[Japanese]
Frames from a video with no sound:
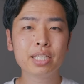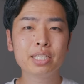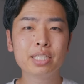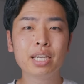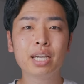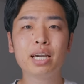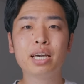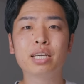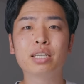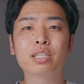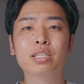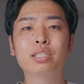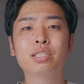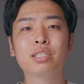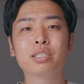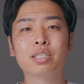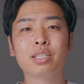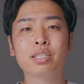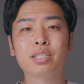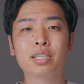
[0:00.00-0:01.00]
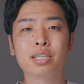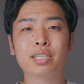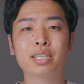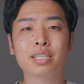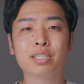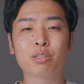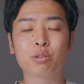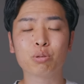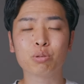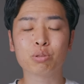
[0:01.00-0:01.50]
じゃあ
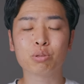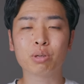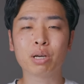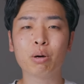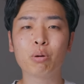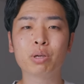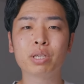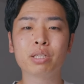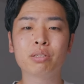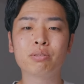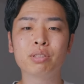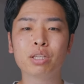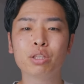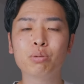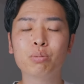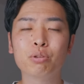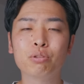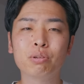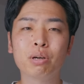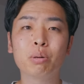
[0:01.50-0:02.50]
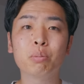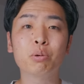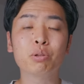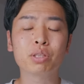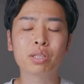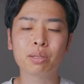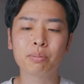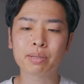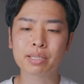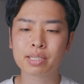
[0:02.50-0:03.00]
センサーサイズ論争が起きるんだと僕は
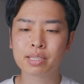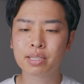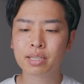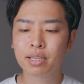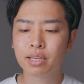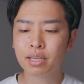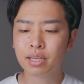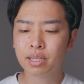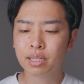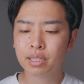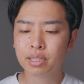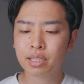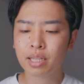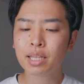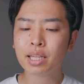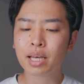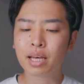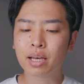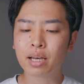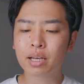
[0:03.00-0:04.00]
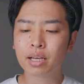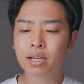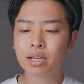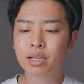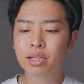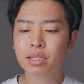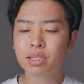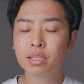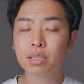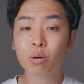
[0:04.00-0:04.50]
思ってますただ
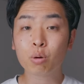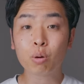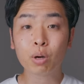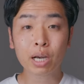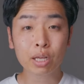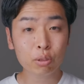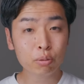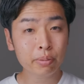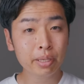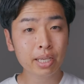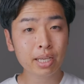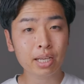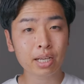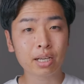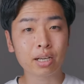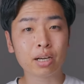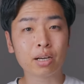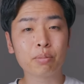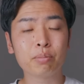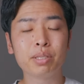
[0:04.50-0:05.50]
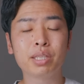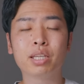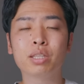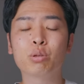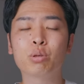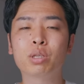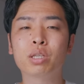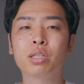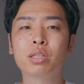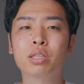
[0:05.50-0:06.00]
他のメーカー見た
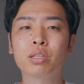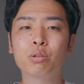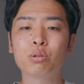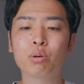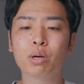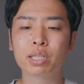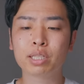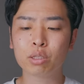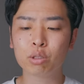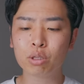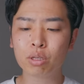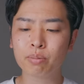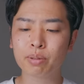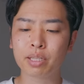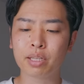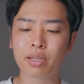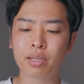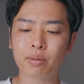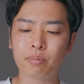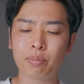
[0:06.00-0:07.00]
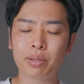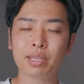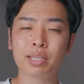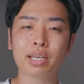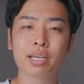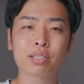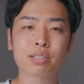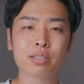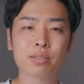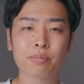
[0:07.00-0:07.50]
時っていうのは例えばね
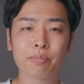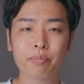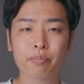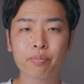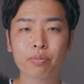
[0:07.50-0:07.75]
ペンタックス